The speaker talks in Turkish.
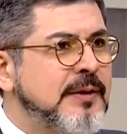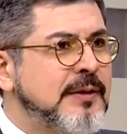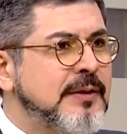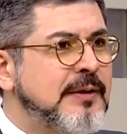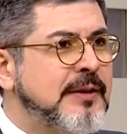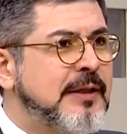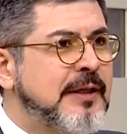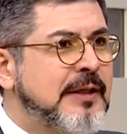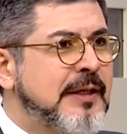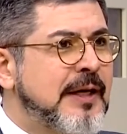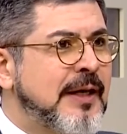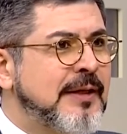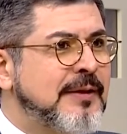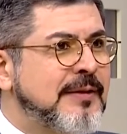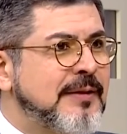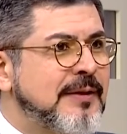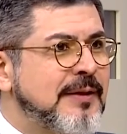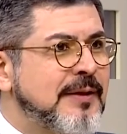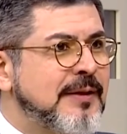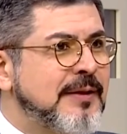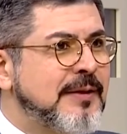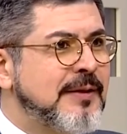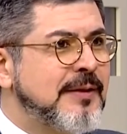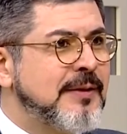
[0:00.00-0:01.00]
Dikkat.
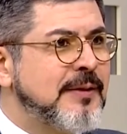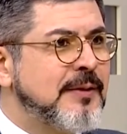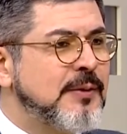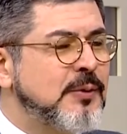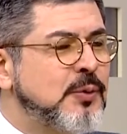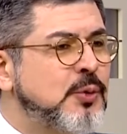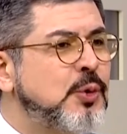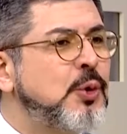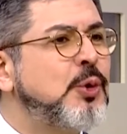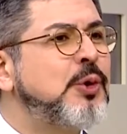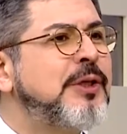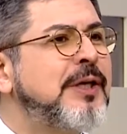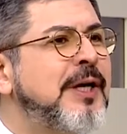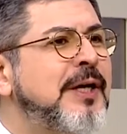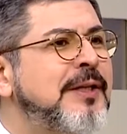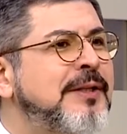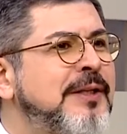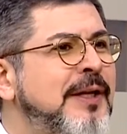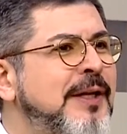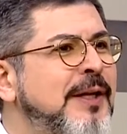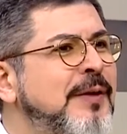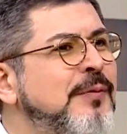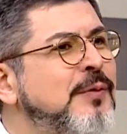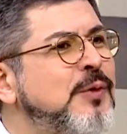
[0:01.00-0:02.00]
Türkiye
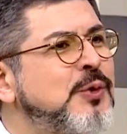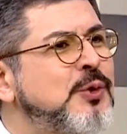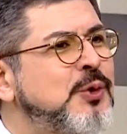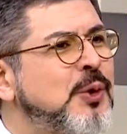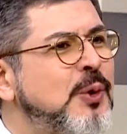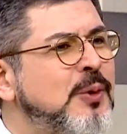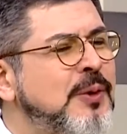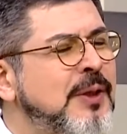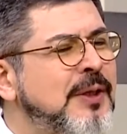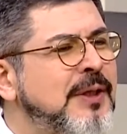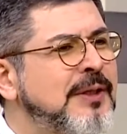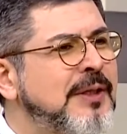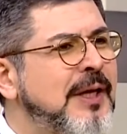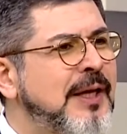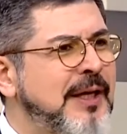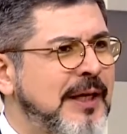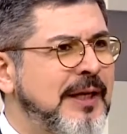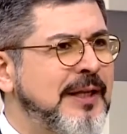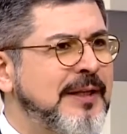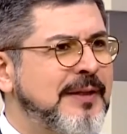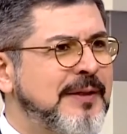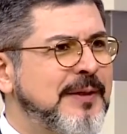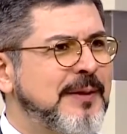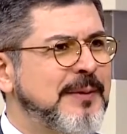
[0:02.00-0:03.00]
televizyonlarında
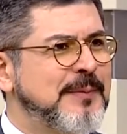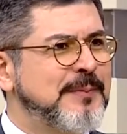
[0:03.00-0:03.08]
ilk.